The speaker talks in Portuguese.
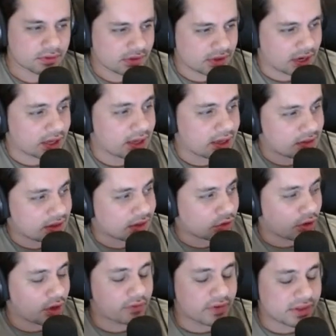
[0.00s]
Será que essa
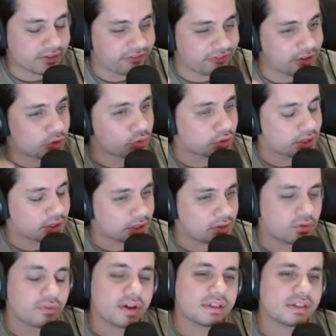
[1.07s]
história vai ser filho do Kido?
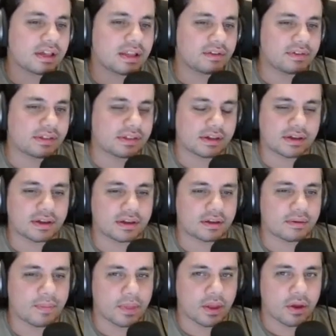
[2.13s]
Não vai ser, né? Vai
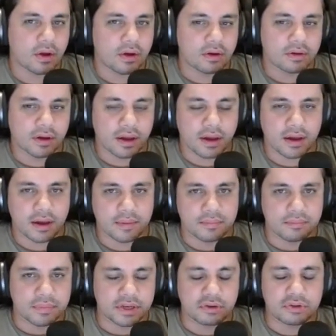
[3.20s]
ser é,
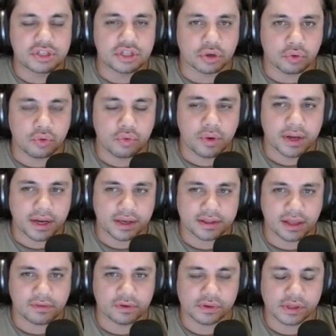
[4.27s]
menino de rua, né? Que
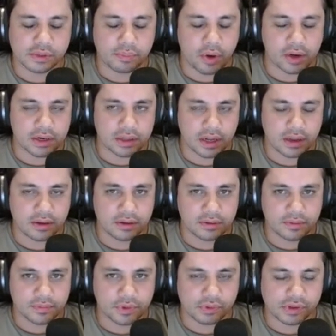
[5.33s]
tava nos spoilers lá.
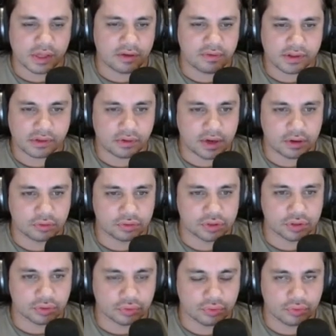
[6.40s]
Que você vai ser um garoto
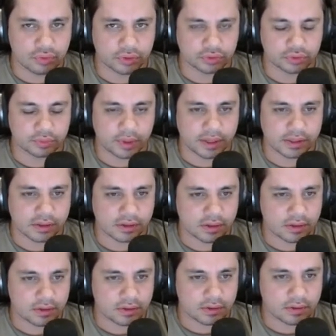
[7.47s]
de rua tudo mais. Isso.
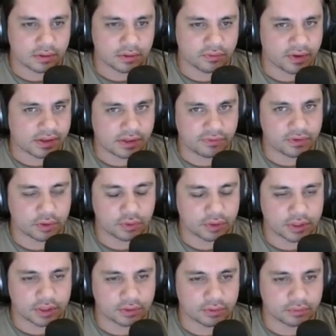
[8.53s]
Não vai ser filho do
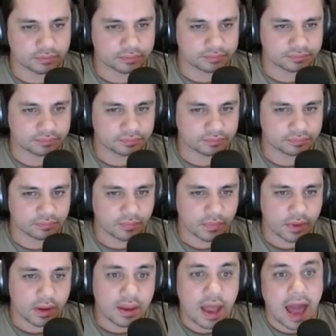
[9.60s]
Kido. Isso, é.
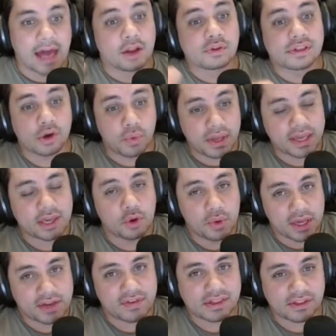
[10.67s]
A ah, não ser que, na
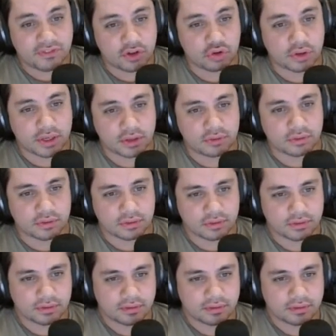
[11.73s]
verdade, vai ser filho você... do Kido.